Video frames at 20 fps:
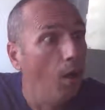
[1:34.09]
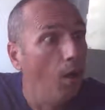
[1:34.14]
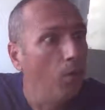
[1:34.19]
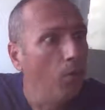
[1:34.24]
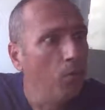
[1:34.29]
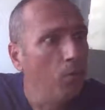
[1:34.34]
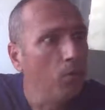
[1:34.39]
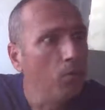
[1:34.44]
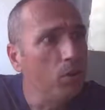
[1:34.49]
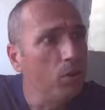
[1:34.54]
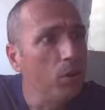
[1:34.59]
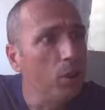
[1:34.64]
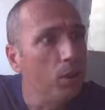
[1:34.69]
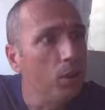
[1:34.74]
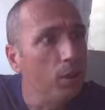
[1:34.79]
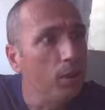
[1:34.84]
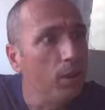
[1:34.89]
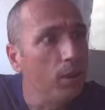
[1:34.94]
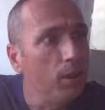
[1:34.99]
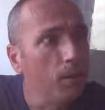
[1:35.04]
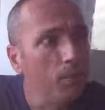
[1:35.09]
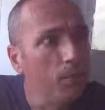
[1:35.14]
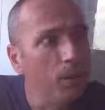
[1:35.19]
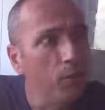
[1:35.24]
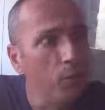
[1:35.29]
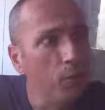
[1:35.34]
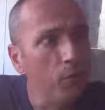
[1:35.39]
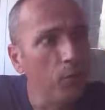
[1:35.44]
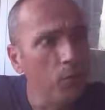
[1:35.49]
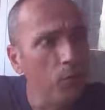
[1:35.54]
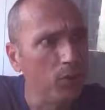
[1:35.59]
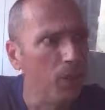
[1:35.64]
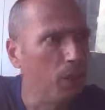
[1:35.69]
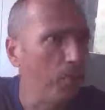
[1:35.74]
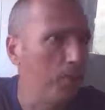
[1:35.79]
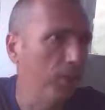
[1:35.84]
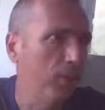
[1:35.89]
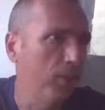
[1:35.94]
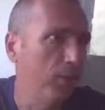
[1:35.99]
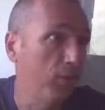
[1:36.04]
Donc, il y a des manœuvres auxquelles
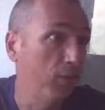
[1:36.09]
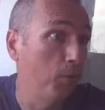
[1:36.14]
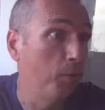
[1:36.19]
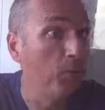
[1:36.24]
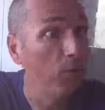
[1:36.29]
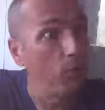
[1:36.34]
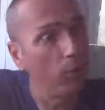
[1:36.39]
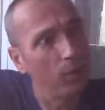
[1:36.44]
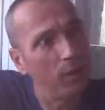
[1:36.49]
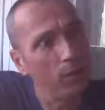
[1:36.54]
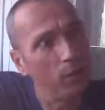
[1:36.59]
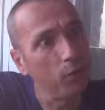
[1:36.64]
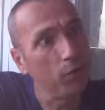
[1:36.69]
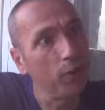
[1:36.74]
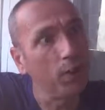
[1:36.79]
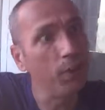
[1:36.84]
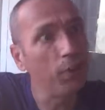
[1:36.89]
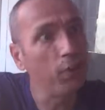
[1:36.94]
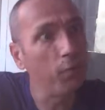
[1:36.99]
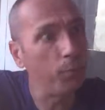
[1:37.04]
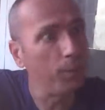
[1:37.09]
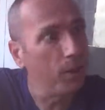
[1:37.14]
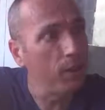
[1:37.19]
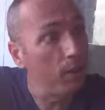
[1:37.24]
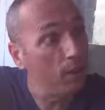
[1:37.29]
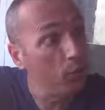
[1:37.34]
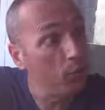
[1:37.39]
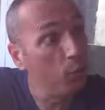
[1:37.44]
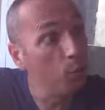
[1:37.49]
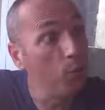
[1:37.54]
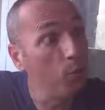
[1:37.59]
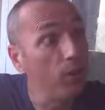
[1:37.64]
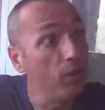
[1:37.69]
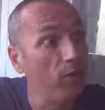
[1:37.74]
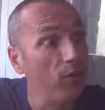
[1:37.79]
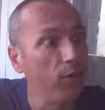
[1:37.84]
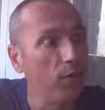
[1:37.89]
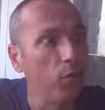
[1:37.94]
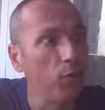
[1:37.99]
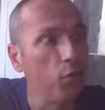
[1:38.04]
participent des soldats de 15 pays, dont
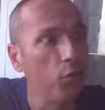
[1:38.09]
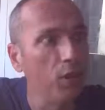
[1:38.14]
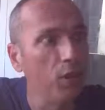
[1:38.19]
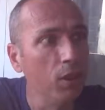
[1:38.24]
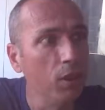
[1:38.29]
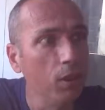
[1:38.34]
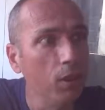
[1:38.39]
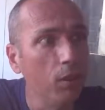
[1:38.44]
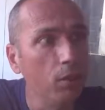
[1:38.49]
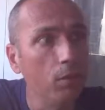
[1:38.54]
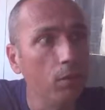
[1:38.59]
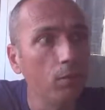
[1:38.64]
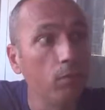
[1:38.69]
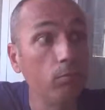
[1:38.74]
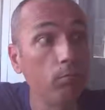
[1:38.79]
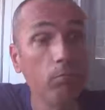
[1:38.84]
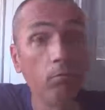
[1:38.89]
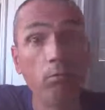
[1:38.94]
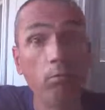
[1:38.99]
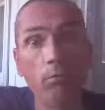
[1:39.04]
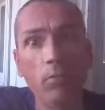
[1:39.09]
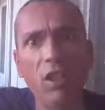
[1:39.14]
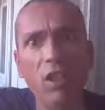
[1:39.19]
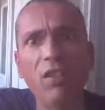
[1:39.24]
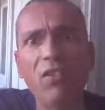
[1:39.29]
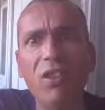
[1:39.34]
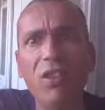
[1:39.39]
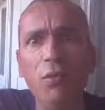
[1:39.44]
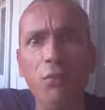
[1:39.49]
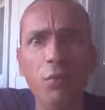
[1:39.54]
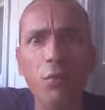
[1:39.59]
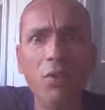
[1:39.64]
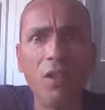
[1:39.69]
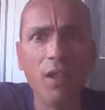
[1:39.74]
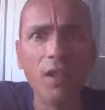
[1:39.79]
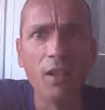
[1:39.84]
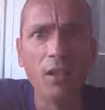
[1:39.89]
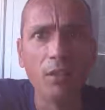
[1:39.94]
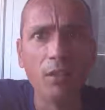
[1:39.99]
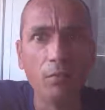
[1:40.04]
les États-Unis. Qu'est-ce qu'ils foutent
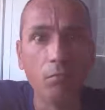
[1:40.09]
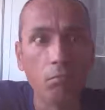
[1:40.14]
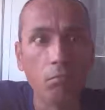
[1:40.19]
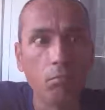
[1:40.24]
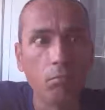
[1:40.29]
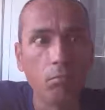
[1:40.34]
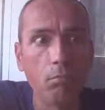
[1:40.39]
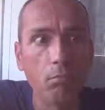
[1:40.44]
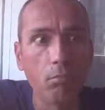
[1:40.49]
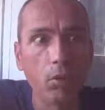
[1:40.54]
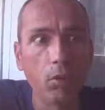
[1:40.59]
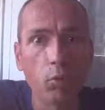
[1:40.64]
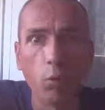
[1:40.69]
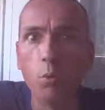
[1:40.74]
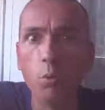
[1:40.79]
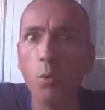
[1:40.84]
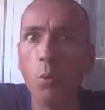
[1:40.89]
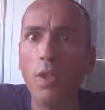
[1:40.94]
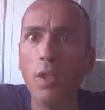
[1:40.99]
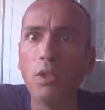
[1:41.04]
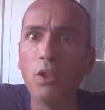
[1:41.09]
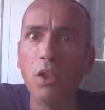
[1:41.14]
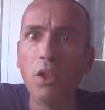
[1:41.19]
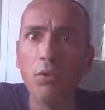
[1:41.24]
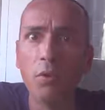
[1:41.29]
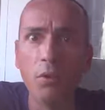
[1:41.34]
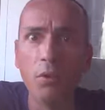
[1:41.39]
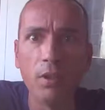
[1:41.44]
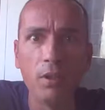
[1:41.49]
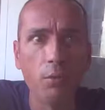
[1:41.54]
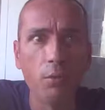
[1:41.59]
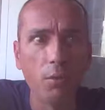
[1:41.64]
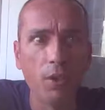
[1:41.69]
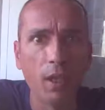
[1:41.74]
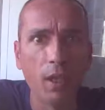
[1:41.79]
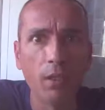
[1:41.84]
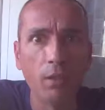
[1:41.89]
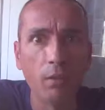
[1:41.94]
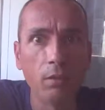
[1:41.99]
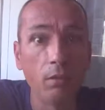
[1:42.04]
là Ils sont loin de chez eux, hein,
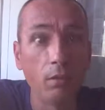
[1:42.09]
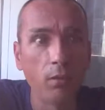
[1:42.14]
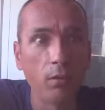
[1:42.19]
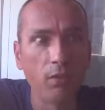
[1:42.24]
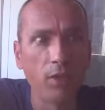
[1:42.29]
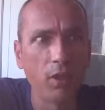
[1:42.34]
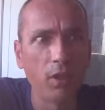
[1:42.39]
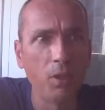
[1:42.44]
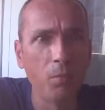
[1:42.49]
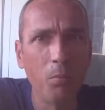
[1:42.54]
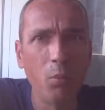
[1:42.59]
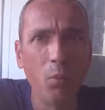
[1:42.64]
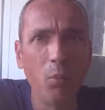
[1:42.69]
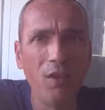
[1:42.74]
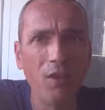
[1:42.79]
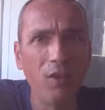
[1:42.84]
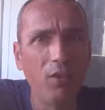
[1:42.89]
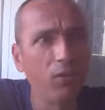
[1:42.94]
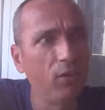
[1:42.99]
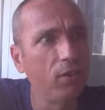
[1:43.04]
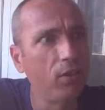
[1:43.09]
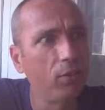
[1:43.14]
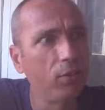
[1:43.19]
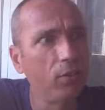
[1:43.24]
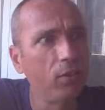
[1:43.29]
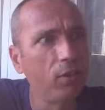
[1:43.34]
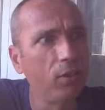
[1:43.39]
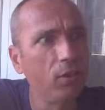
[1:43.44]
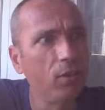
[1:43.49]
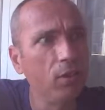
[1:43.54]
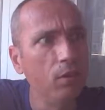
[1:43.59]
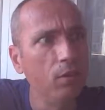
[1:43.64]
l'Ukraine, euh, c'est quand même loin des États-Unis.